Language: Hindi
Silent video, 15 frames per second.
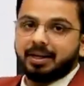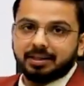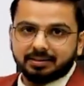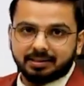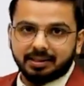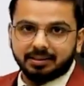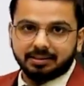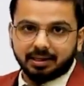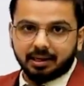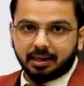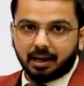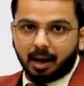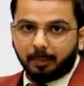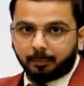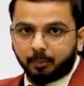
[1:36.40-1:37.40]
मिनट्स की
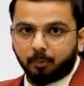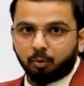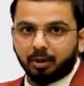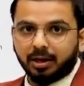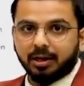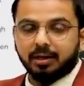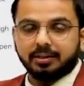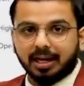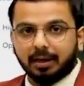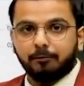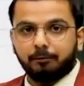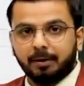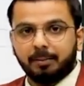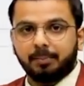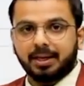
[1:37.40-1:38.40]
आपको पूरा
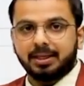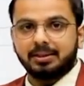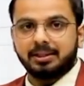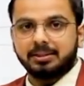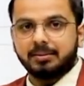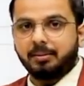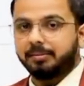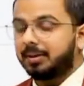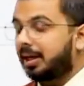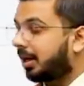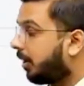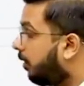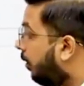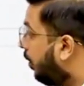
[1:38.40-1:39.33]
टाइम फ्रेम के अंदर जब आप देख रहे